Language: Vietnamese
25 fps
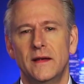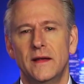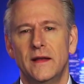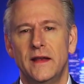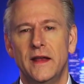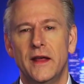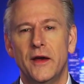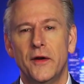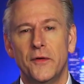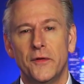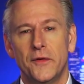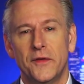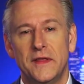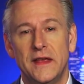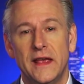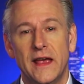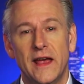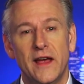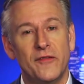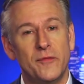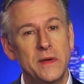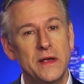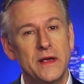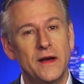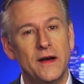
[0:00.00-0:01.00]
Hiện tại,
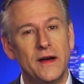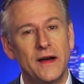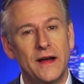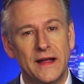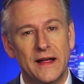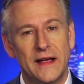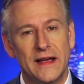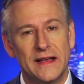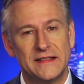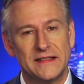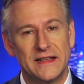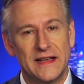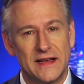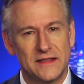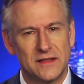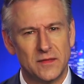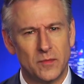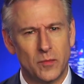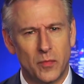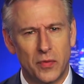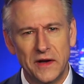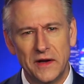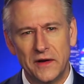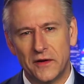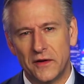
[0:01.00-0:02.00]
ép bê i đã
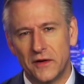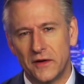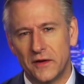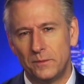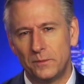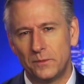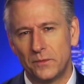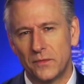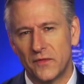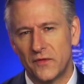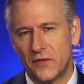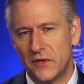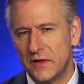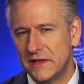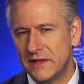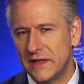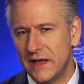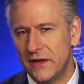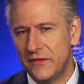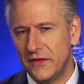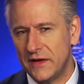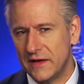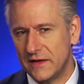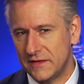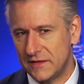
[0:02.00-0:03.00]
yêu cầu Brenner cung
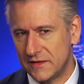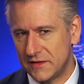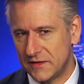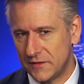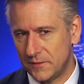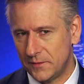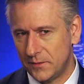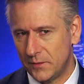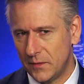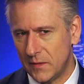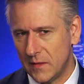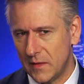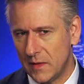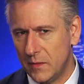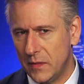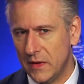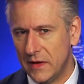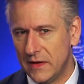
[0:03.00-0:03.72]
cấp bằng chứng này,